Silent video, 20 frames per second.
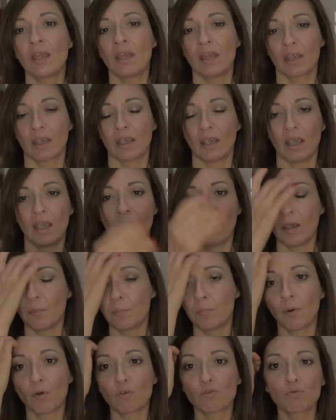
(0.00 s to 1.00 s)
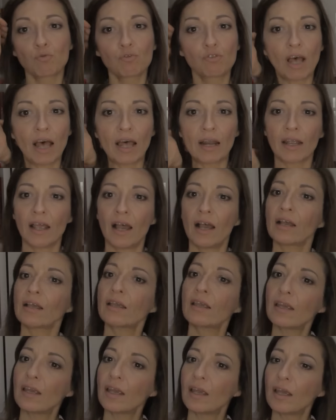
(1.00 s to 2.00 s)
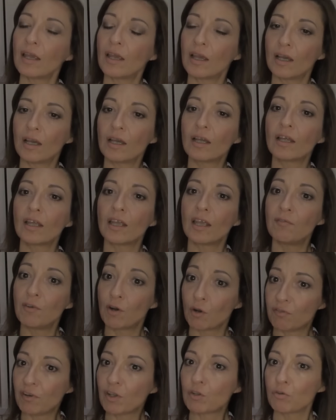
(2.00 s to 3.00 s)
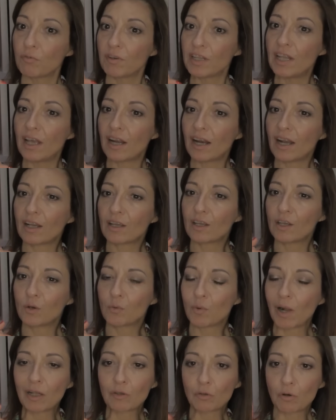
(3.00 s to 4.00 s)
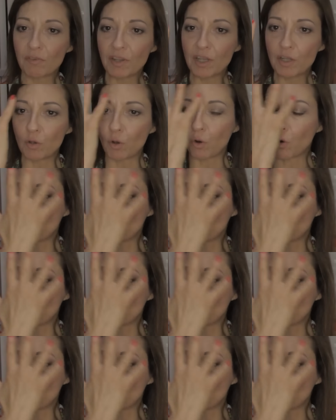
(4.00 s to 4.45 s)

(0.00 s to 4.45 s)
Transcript: che posso usare anche, eh, e ve l'ho fatto vedere anche in un altro video,